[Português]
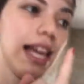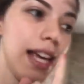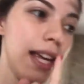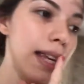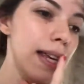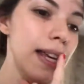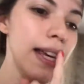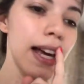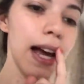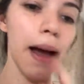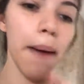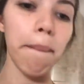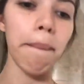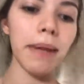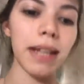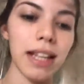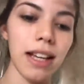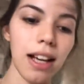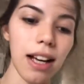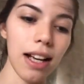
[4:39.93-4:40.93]
e as
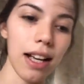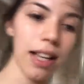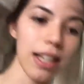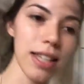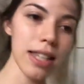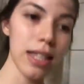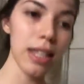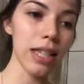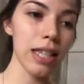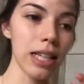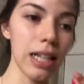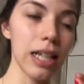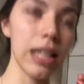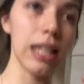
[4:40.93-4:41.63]
minhas